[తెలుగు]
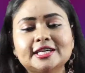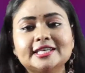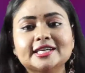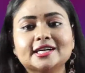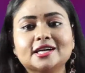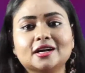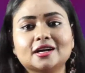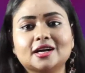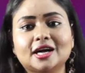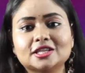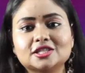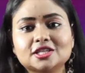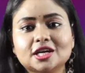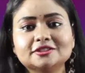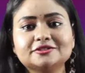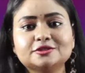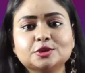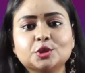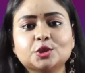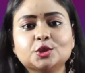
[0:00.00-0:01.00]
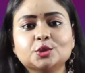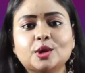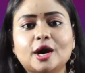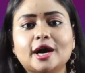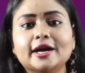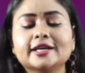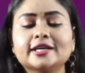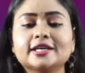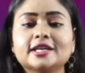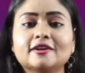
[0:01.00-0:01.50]
ఇక గజాసురుడు
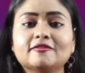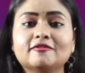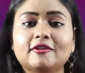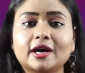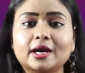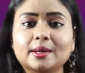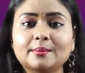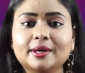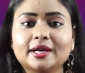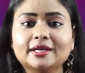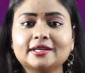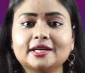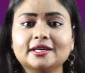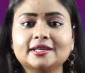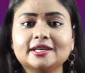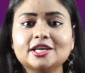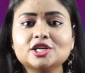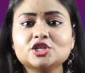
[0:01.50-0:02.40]
అడిగిన వరం ఏంటంటే